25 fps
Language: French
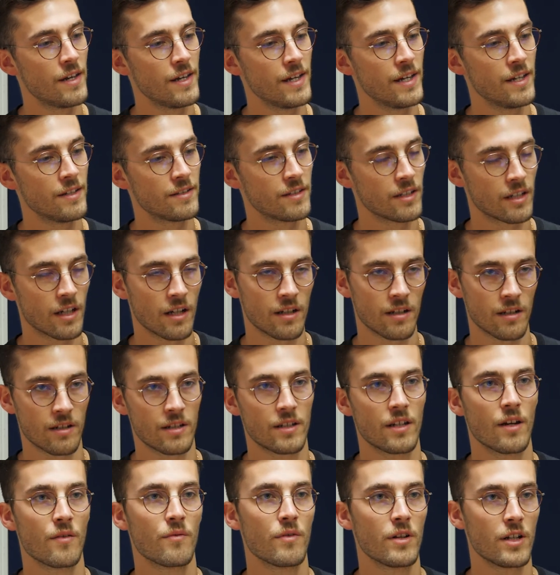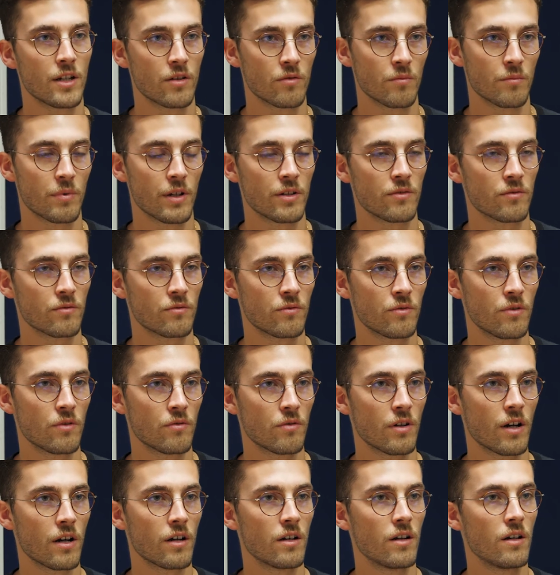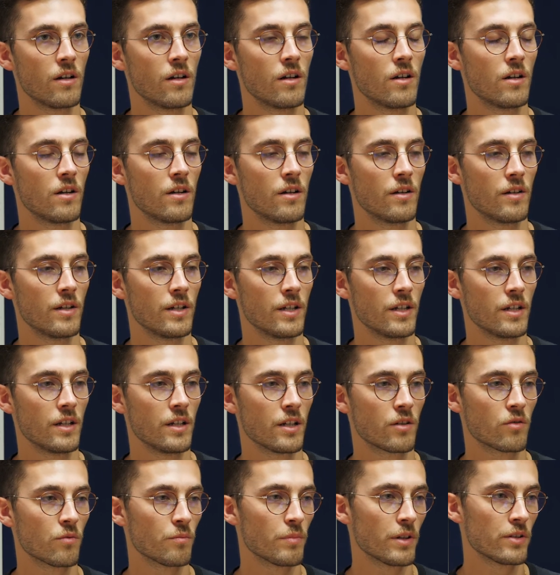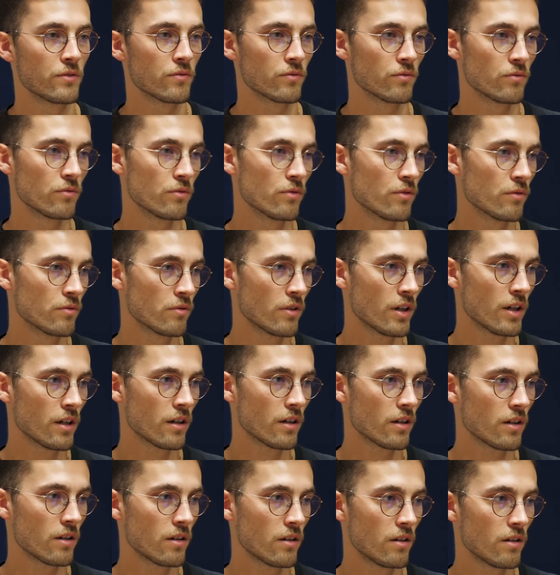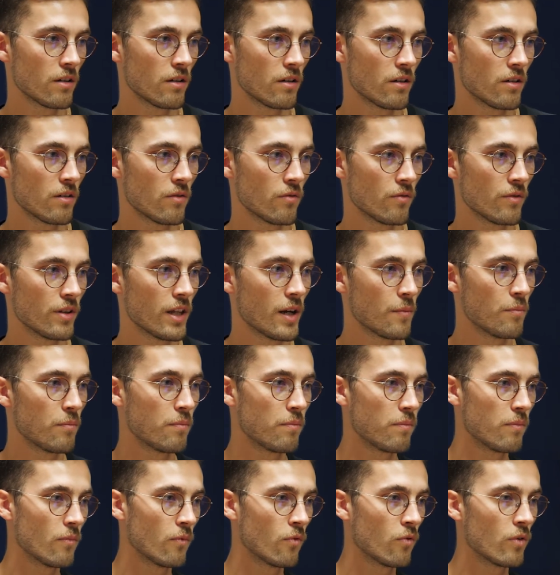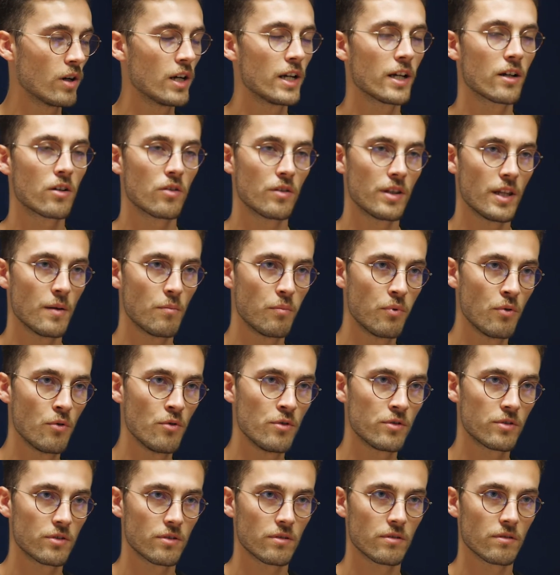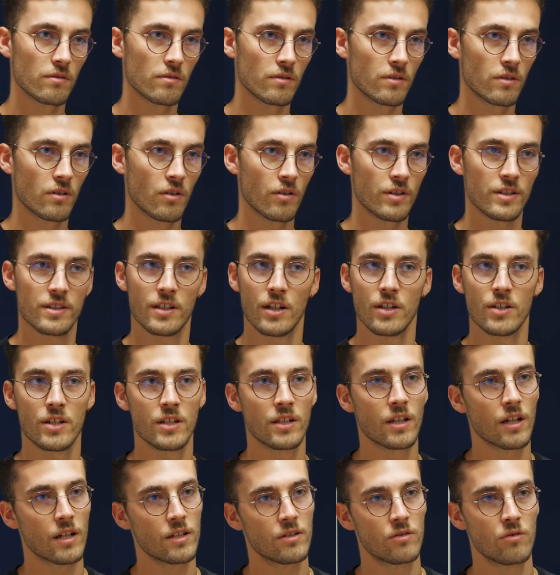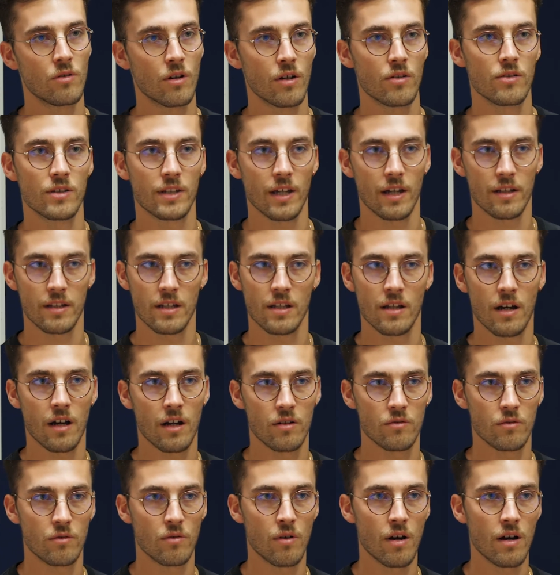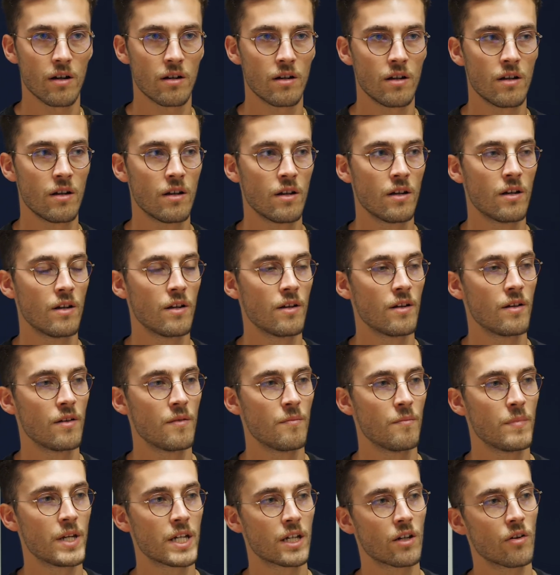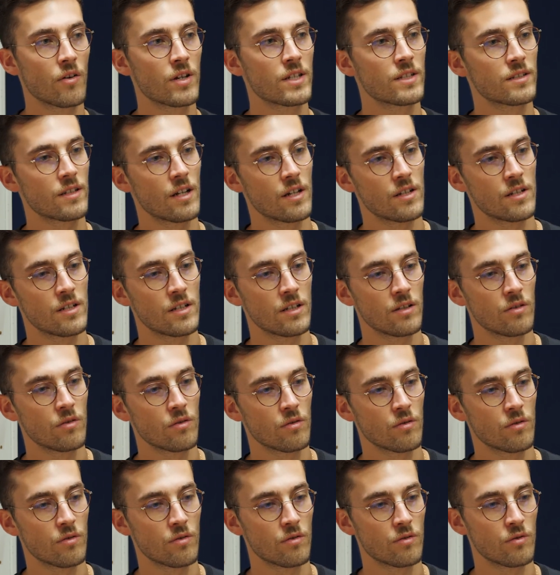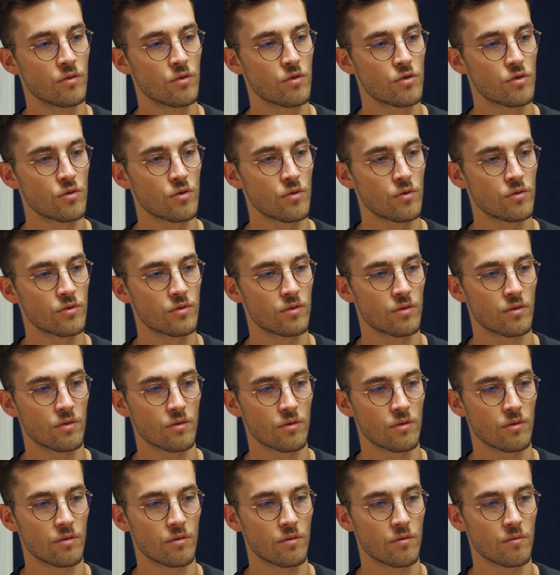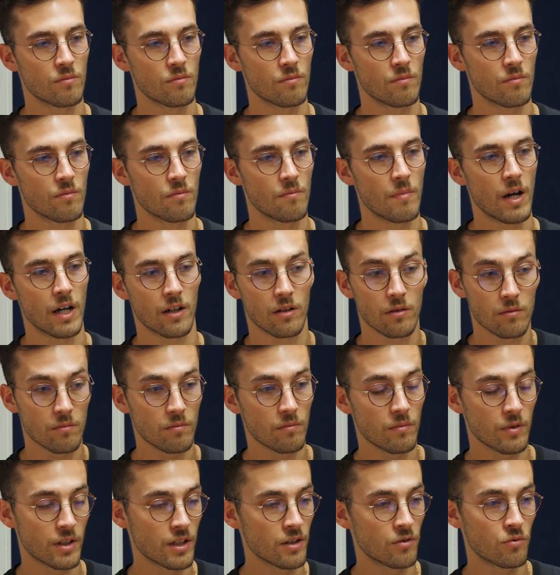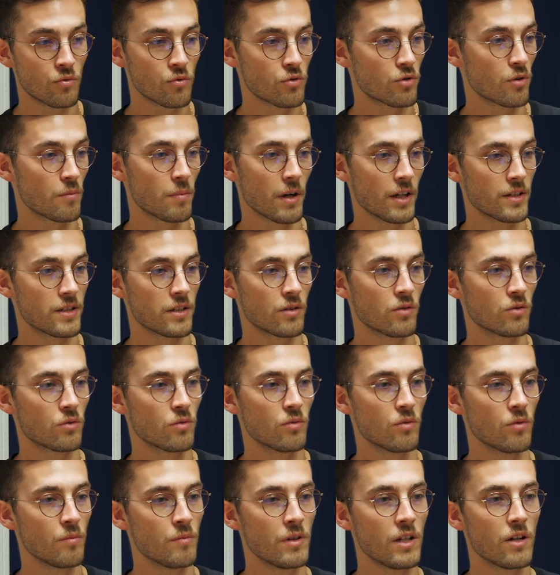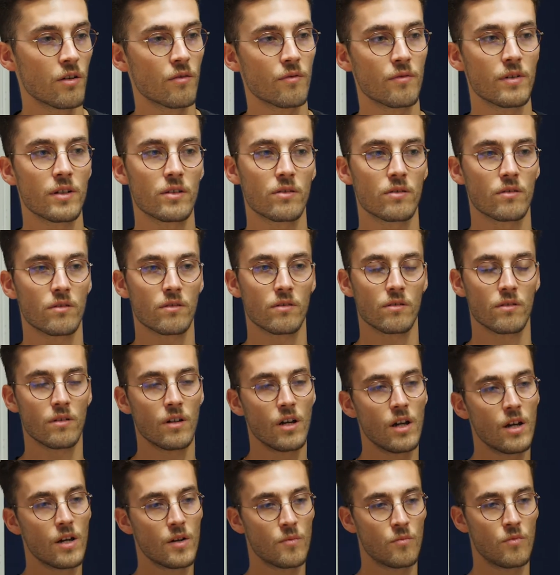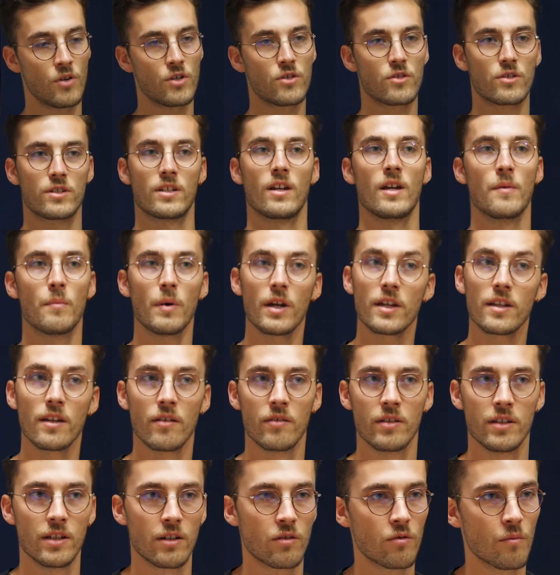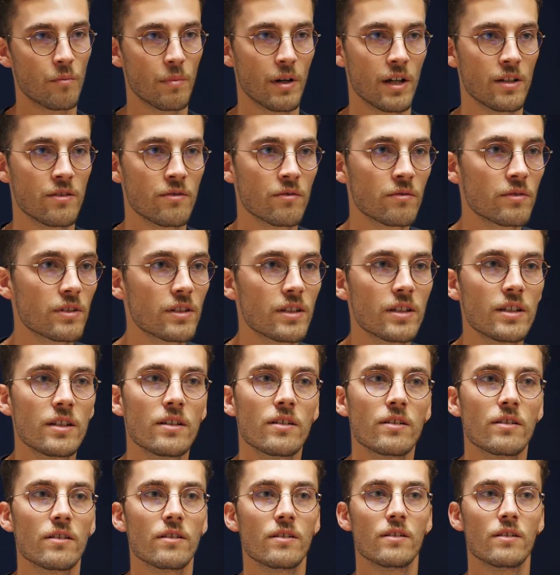Et c'est quelqu'un qui a fait les compagnons du devoir. Et les compagnons du devoir, on, a, on les connaît plus quand il s'agit de restaurer une cathédrale ou quoi, mais quand il s'agit de, choses euh, bah, qui touchent aux pratiques automobiles, en fait, euh, moi je savais pas qu'il y avait des compagnons qui,